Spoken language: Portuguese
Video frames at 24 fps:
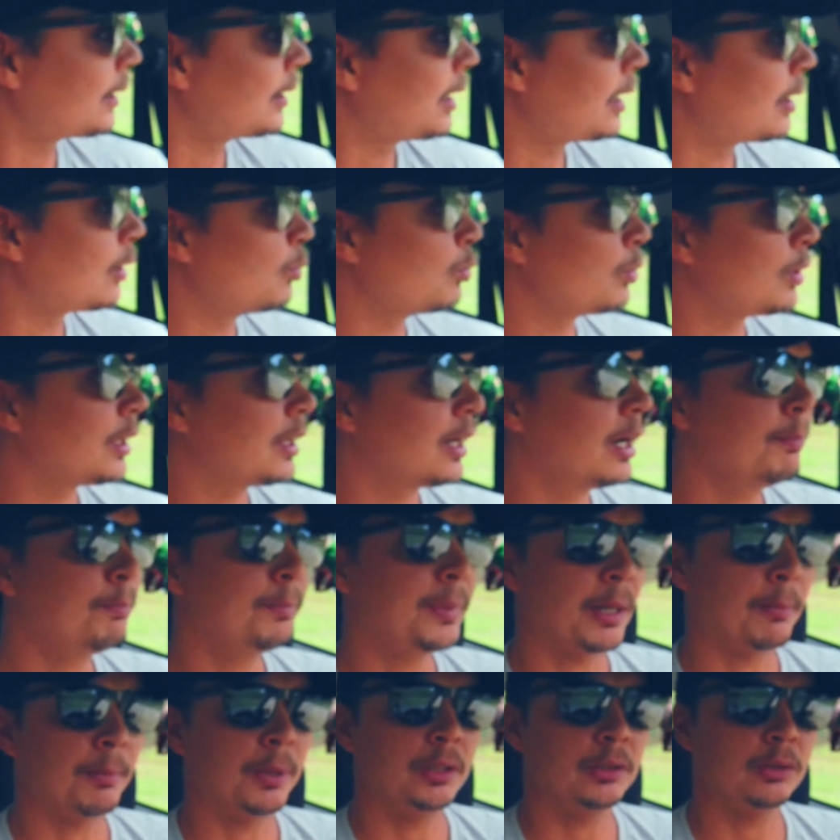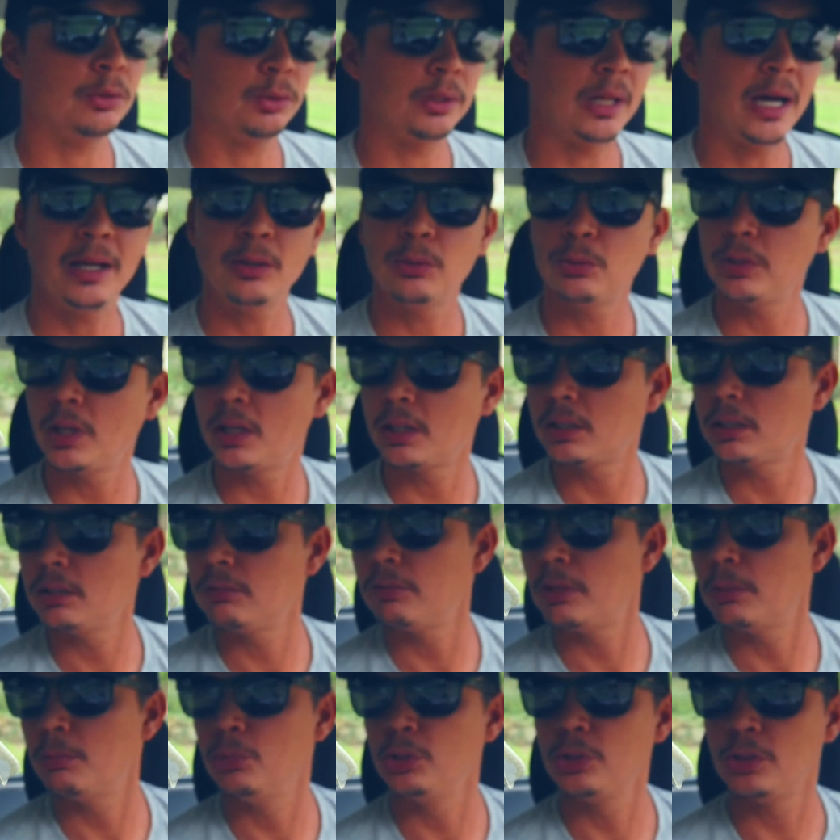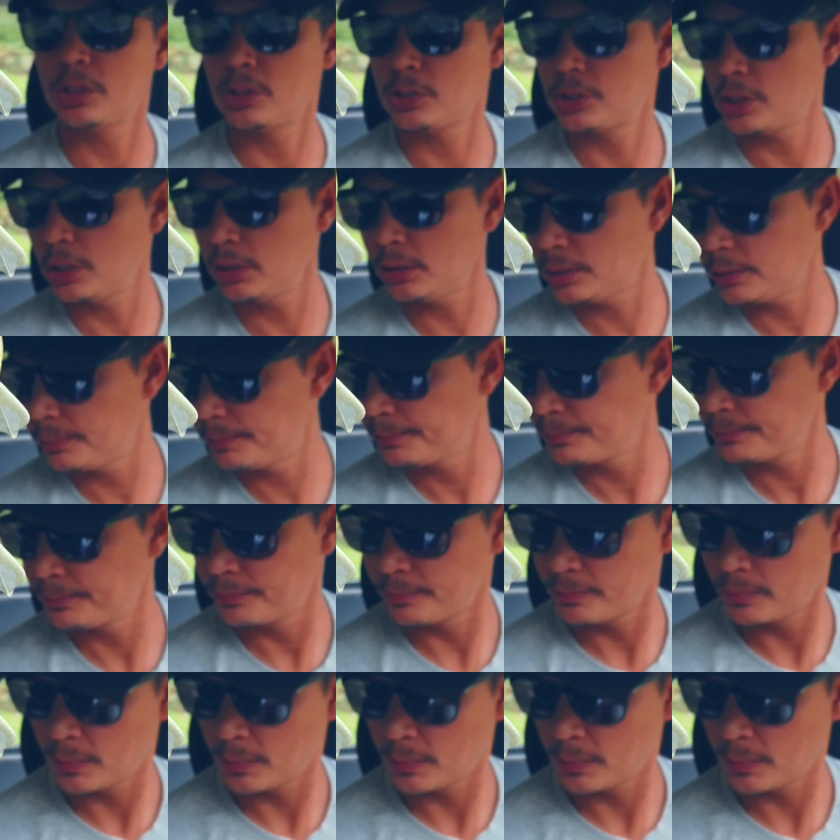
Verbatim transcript: área que era um campo abandonado e aqui vem muita gente.